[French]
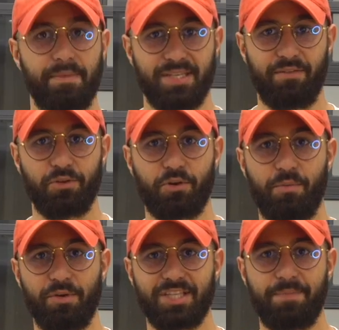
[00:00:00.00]
Mais avant de
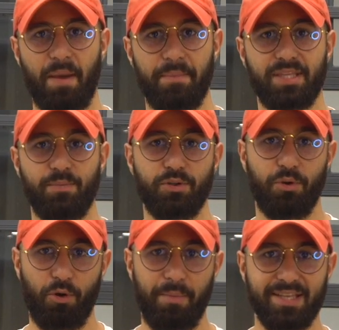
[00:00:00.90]
commencer,
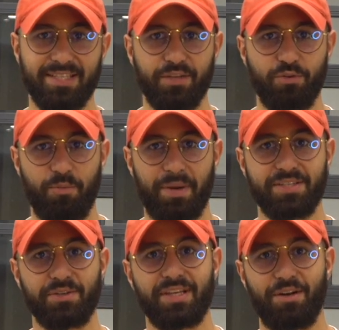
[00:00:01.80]
permettez-moi de remercier et de vous
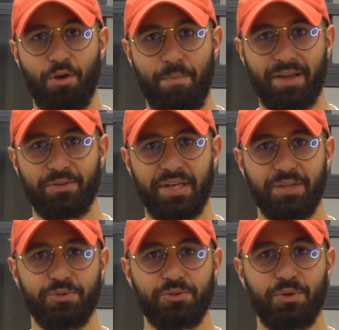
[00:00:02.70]
présenter le
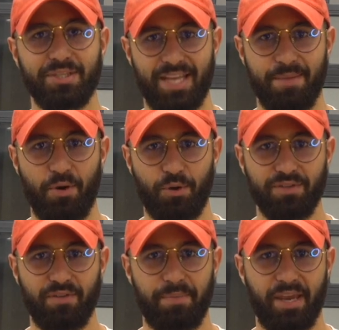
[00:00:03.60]
partenaire du jour,
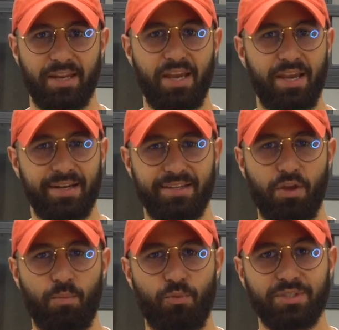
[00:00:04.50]
CyberGhost VPN,
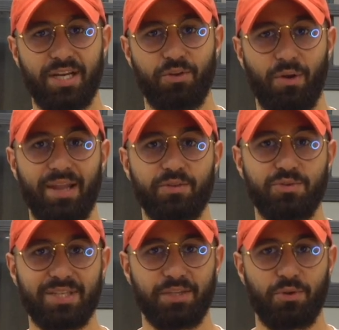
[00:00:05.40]
leader mondial dans
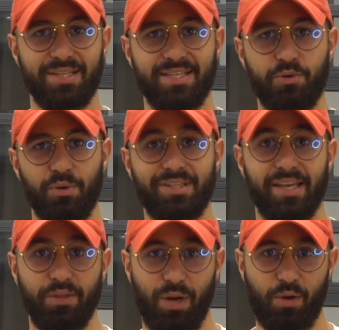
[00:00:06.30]
l'industrie de la
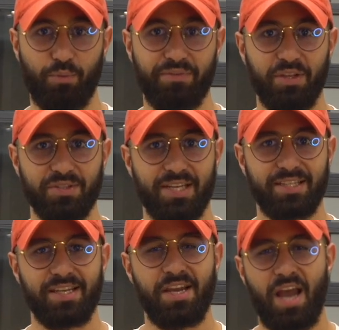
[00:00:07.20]
sécurité et de la
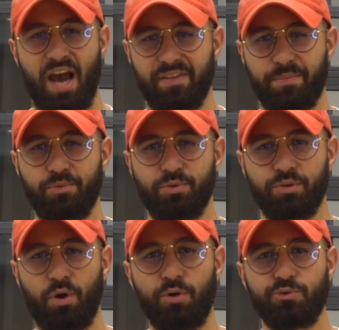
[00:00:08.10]
confidentialité avec plus
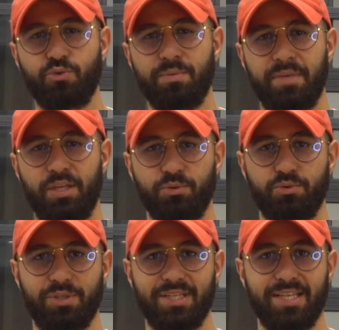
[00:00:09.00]
de 38 millions
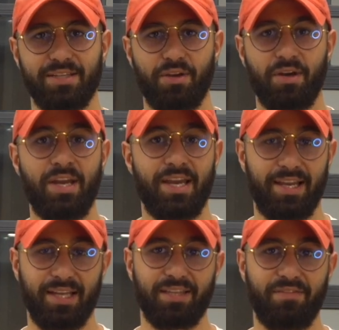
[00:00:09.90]
d'utilisateurs
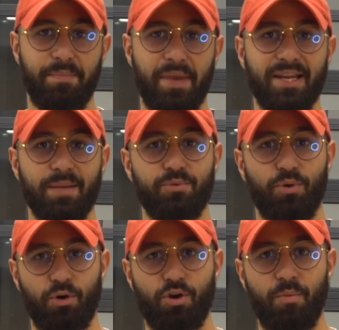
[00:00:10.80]
et l'un des VPN les
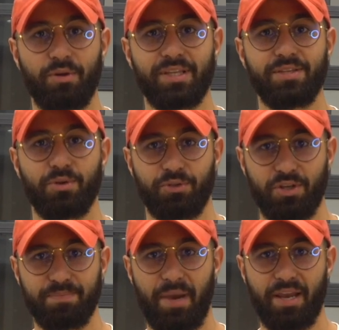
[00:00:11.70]
plus recommandés sur
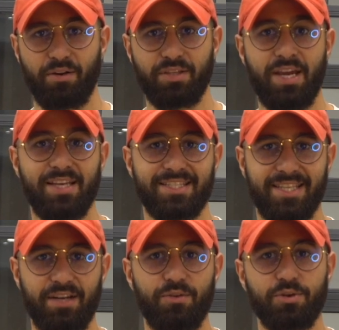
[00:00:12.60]
Trustpilot.
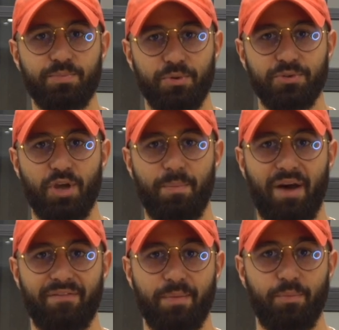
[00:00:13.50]
C'est le sponsor
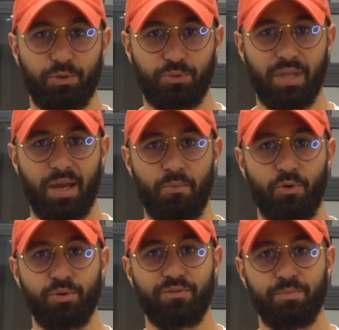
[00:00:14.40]
parfait pour tout
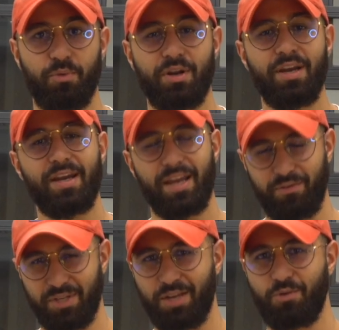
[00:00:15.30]
amoureux de football
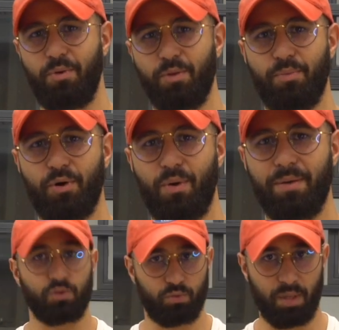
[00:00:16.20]
et vous allez comprendre pourquoi.